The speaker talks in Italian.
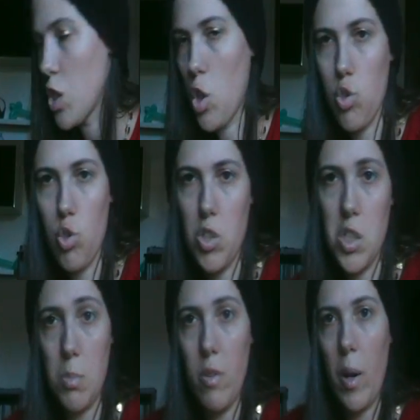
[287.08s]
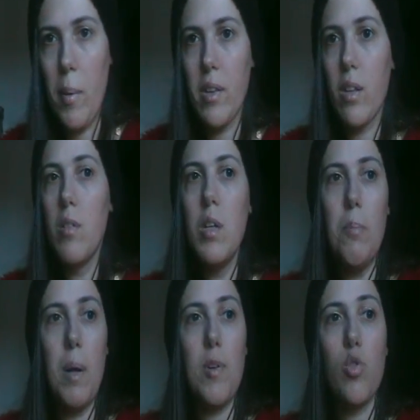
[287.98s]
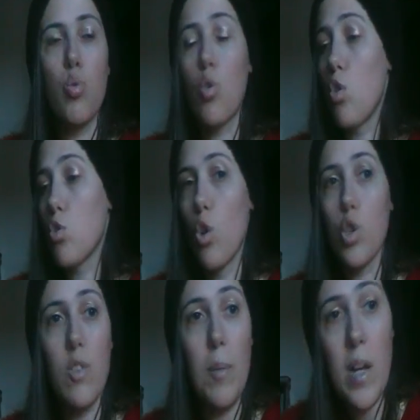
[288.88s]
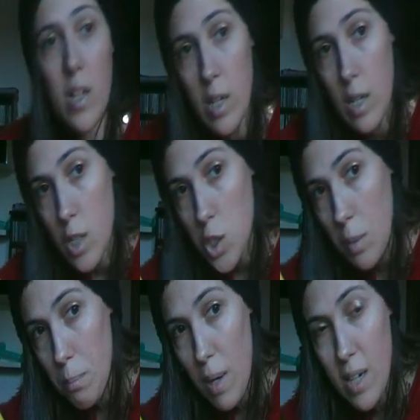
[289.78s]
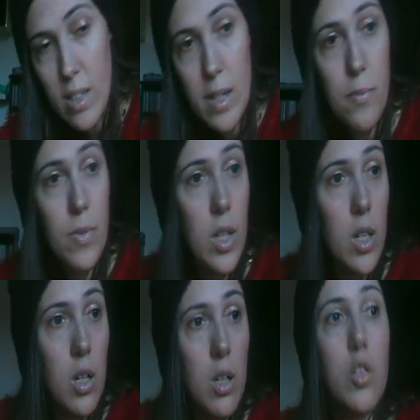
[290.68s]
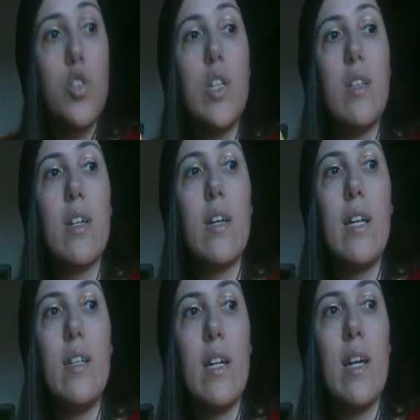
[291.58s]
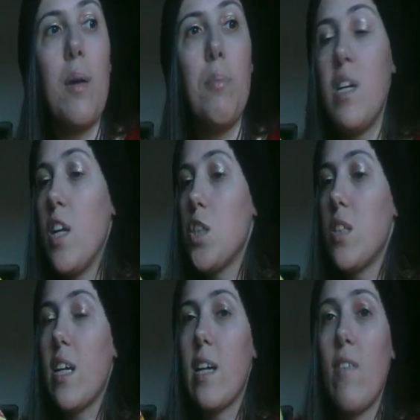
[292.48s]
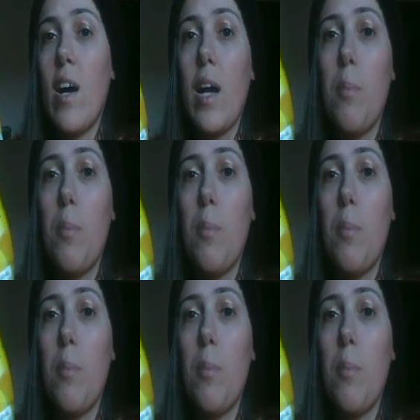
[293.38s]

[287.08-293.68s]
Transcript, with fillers: cose costosissime veramente, per me è tutto costoso, vabbè, lasciamo perdere gente che ride, che cammina, eccetera, che va a